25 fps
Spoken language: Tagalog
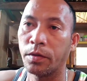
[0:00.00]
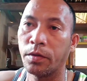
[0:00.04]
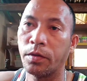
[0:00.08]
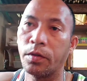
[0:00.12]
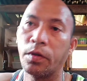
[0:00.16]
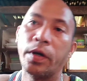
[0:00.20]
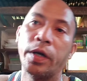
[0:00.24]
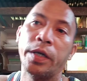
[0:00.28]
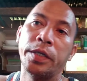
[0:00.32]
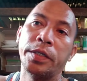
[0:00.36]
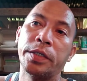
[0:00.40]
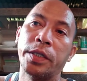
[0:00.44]
Ito
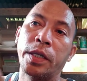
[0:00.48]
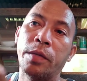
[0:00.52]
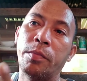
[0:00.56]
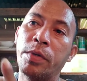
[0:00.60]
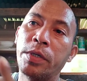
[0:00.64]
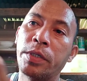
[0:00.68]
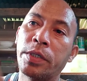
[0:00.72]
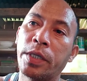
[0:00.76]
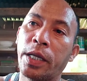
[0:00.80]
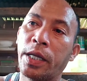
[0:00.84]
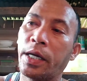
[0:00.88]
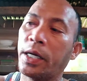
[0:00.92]
guys, the
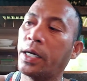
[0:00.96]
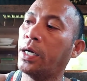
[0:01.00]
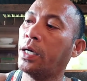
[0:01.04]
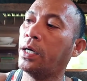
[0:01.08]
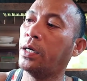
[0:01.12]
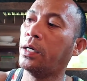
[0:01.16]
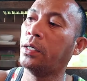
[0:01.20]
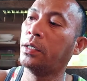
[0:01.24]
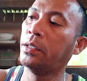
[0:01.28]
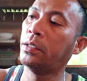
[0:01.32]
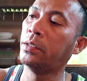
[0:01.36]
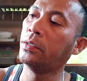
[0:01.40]
best talaga.
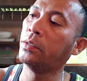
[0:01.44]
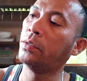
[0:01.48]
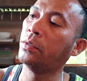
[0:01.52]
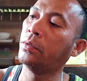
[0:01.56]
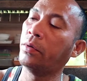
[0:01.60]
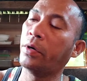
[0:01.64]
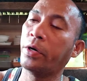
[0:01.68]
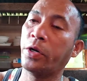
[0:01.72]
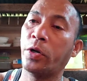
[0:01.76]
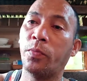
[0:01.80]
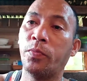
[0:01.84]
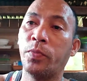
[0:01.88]

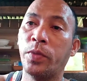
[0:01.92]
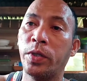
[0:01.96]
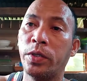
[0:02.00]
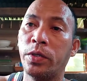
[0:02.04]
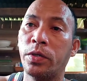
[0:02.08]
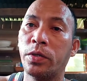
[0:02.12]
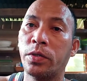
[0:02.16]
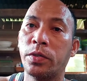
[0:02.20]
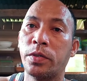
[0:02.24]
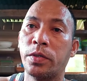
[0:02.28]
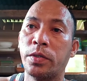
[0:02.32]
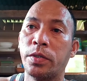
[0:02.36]
One of the
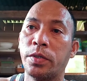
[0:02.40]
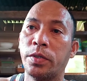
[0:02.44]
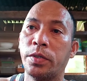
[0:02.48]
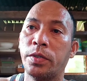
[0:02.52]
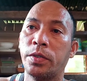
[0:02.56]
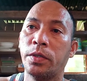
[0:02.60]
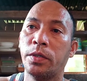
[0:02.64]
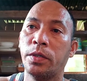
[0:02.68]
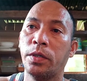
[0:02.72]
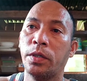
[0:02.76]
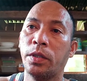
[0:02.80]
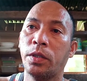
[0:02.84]
just.
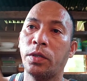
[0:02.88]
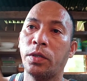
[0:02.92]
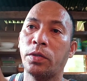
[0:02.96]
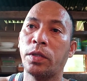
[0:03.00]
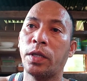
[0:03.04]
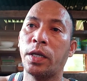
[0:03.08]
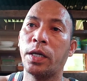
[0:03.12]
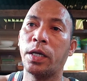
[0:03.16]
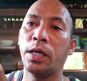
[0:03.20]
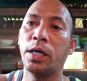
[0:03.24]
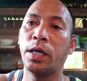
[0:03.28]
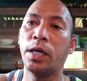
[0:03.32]
Ito
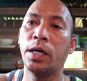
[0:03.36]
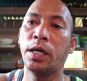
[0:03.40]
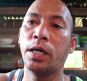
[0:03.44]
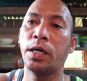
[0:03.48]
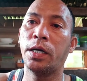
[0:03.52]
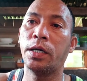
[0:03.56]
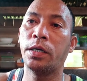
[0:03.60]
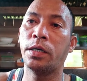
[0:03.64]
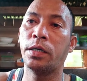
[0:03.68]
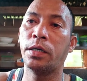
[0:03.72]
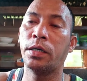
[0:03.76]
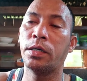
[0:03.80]
talaga
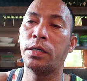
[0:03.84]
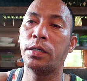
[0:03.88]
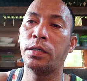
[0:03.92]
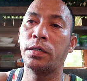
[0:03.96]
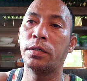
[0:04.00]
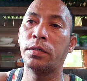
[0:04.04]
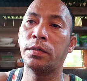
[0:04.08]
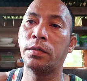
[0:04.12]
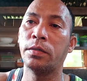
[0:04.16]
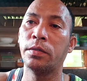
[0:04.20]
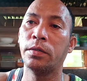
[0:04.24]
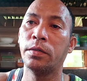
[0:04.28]
ang
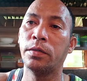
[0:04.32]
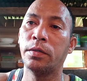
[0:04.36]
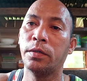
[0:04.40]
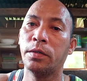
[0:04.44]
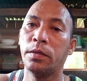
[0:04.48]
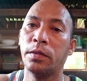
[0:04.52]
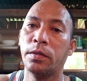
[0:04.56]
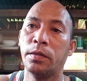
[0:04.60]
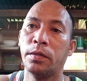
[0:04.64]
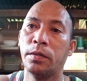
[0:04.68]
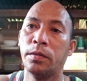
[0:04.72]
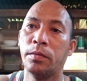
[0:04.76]

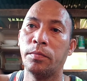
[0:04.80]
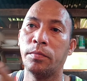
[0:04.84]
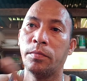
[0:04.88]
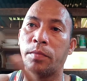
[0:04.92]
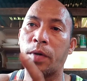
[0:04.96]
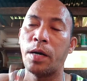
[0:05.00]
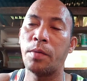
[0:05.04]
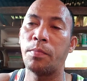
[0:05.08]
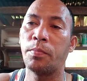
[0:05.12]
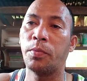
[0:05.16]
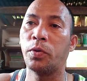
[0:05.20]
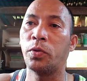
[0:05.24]

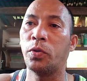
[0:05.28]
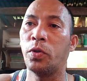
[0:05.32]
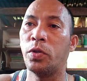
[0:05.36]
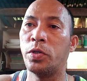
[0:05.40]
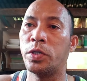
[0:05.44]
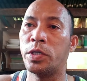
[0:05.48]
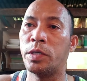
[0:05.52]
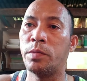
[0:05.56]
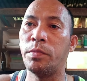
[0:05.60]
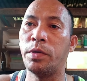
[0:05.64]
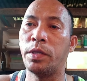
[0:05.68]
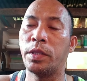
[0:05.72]
ang Portland
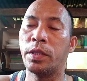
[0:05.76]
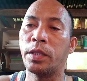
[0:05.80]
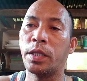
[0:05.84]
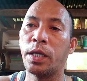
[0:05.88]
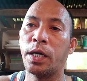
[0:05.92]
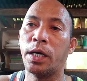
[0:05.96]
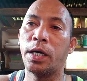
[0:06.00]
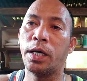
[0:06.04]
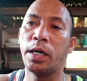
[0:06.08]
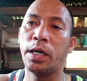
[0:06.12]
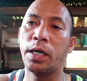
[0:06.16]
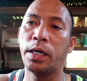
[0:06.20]
cement
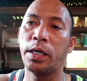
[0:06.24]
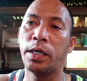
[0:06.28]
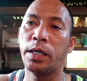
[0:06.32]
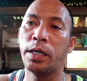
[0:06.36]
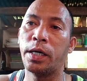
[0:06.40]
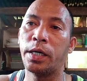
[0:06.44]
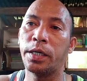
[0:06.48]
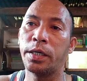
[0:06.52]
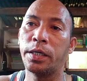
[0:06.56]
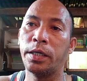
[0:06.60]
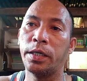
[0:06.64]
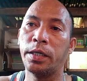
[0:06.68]
ng
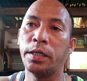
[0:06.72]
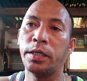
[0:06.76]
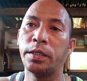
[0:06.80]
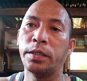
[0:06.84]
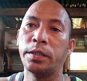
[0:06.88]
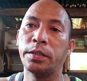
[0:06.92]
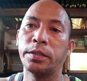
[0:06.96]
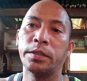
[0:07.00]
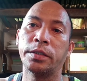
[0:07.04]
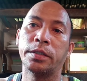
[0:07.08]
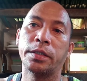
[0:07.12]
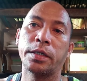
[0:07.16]

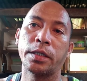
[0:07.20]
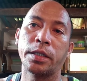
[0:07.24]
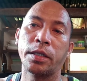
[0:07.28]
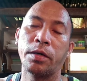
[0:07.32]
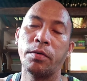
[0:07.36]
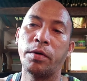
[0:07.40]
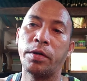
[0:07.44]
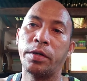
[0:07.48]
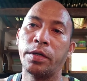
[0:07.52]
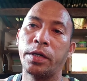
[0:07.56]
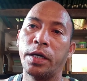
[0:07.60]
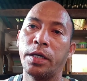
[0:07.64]
aking
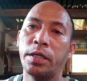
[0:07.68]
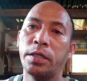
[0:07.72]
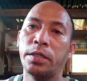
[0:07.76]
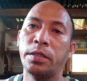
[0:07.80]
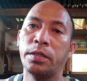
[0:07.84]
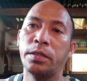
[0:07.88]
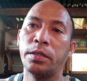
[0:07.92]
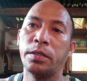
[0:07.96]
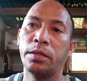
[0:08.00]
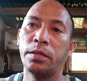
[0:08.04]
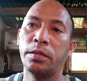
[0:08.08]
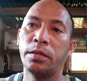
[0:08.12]
katawan
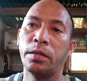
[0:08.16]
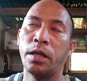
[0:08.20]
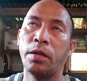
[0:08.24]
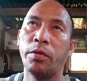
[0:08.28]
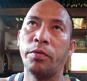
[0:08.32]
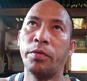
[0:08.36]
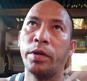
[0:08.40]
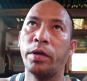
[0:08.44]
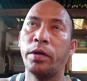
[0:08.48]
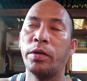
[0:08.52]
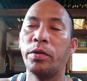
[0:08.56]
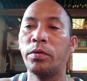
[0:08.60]
guys.
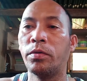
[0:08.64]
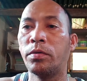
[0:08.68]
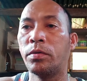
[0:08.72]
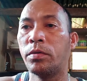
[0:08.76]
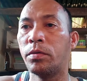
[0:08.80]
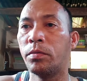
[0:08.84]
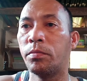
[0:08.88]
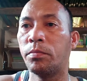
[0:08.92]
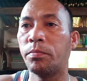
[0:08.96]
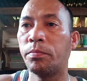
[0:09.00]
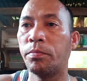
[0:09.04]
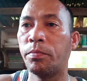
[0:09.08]
Lalo na nung
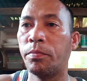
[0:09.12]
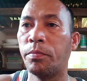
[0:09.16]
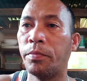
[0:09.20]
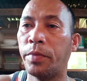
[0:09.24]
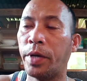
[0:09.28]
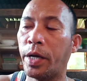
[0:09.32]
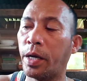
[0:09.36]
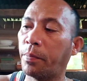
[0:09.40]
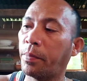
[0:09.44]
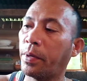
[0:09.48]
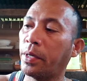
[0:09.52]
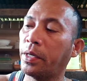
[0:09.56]

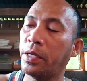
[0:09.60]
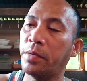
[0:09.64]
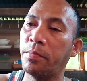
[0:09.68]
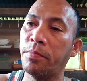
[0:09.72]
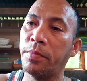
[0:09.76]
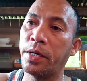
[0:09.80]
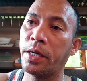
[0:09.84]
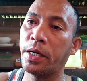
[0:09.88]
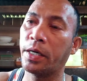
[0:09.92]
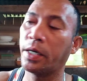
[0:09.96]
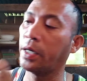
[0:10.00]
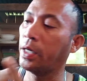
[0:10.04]

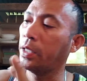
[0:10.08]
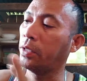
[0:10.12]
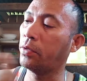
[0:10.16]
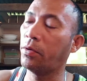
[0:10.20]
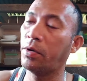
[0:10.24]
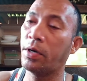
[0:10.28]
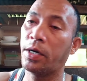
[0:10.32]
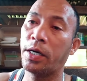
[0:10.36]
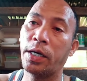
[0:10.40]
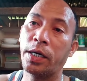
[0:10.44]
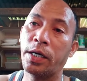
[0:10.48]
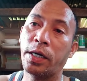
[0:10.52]
nagpandemya. Ito
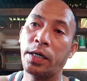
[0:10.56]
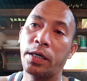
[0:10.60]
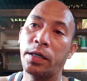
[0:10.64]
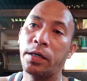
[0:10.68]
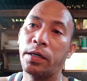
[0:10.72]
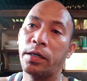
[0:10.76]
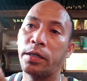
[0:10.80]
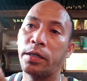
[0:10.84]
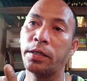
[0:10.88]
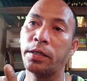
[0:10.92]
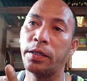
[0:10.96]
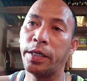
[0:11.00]
lang ang
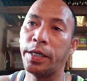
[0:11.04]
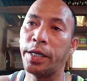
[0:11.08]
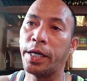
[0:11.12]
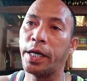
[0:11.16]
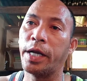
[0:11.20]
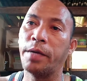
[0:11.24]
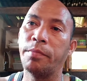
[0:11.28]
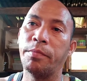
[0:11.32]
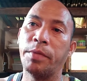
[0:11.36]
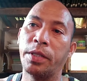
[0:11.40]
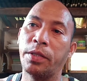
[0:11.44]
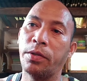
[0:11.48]

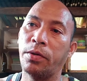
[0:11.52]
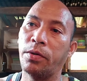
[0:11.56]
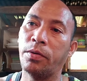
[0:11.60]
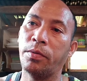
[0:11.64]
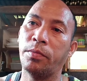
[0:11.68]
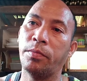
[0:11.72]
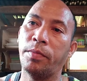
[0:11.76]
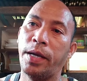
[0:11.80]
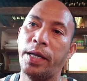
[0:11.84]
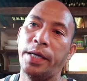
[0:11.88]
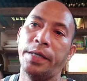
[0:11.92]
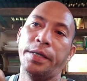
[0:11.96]
ginagamit ko
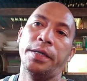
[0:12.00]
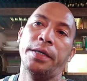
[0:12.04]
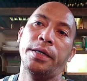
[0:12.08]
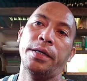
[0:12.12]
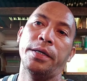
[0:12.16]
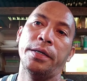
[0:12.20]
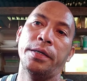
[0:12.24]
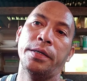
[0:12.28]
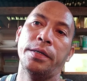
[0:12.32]
palagi.